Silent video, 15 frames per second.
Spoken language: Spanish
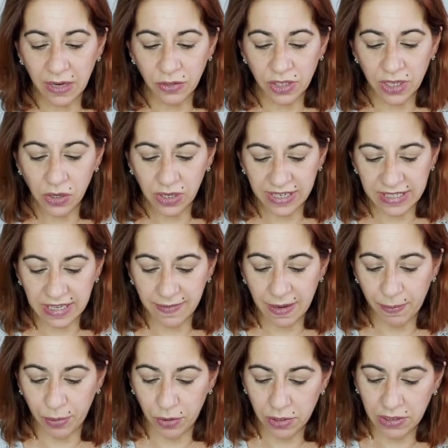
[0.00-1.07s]
y ya os digo que
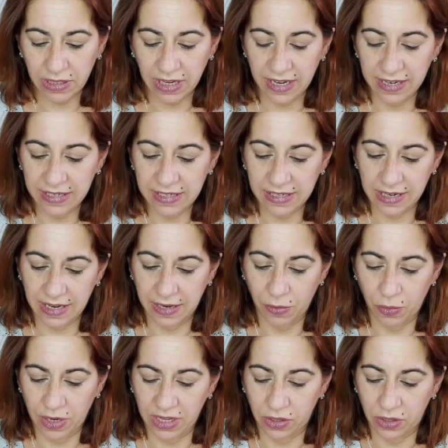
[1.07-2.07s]
estaba por 3